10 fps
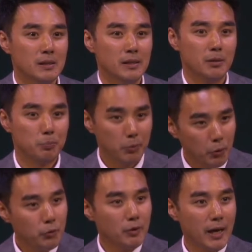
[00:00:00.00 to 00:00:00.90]
이
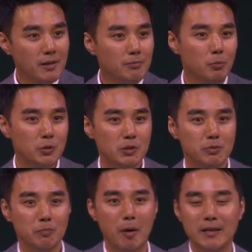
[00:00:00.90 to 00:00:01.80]
표류하는
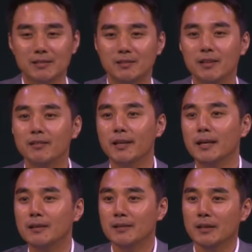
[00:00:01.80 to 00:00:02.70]
모습을 봤을
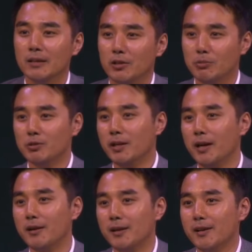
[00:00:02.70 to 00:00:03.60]
텐데 여러분들
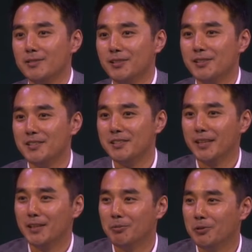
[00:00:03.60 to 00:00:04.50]
해안가에서 이제
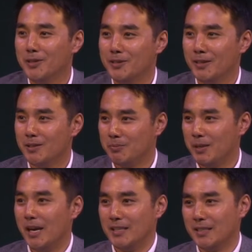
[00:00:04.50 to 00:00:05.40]
시간을 보내시다시피
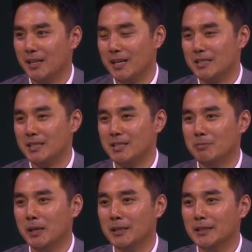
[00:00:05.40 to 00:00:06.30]

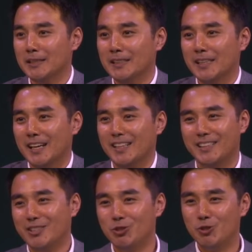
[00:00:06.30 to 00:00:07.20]
아시겠지만 아
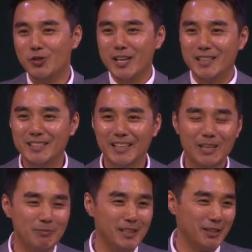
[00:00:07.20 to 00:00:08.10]
그게 주위에 있는
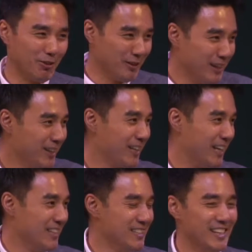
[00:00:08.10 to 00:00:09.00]
사람들이
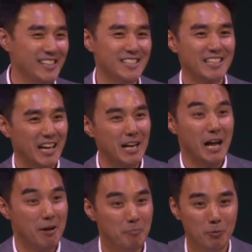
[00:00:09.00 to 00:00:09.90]
떠내려가는지
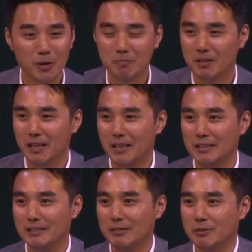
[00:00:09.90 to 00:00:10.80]
아닌잘안 보입니다.
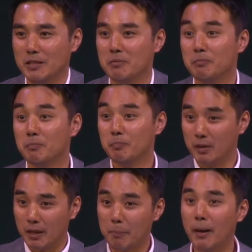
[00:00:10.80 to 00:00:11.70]
왜냐하면
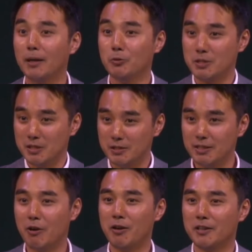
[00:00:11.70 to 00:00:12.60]
이렇게 파도 치는
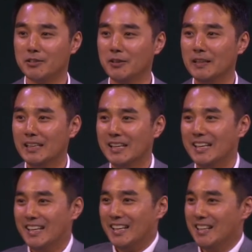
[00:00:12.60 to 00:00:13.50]
상황에서
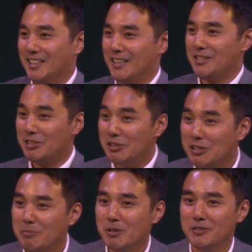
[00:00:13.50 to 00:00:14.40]
아 이렇게
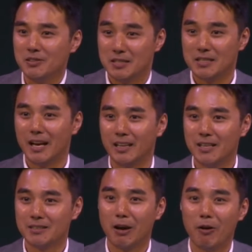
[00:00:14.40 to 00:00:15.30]
즐기면서 이제 자기의
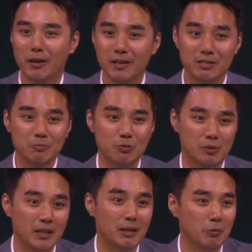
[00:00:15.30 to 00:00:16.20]
상황에
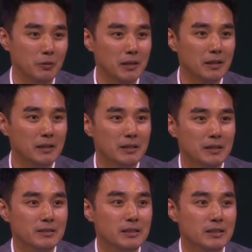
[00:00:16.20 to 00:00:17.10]
집중하다 보니
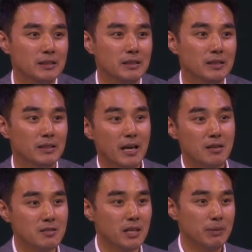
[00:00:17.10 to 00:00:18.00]
사실은
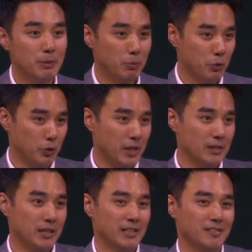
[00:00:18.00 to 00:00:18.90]
다른 사람이
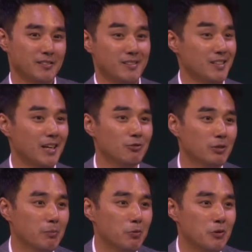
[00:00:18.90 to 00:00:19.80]
표류하든 안에 그게 잘
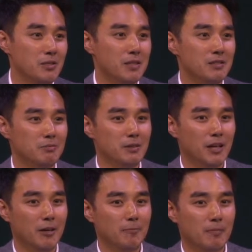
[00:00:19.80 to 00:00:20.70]
눈에 보이지
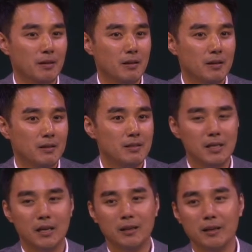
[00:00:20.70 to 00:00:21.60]
않습니다. 제
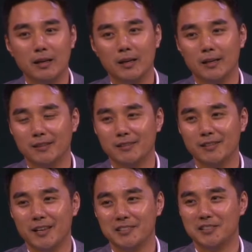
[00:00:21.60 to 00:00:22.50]
아내가
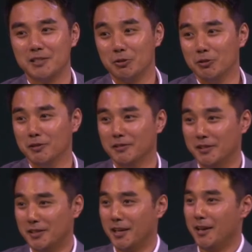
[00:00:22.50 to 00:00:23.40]
그렇게 얘기했을 때 저는
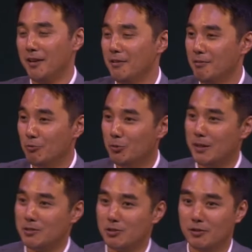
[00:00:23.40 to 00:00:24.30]
이렇게
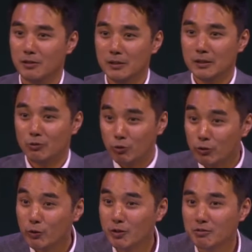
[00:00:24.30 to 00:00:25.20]
물어봤죠.
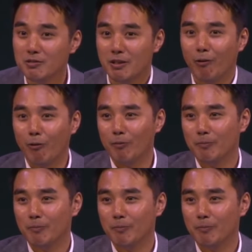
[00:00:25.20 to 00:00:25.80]
두려웠었냐고.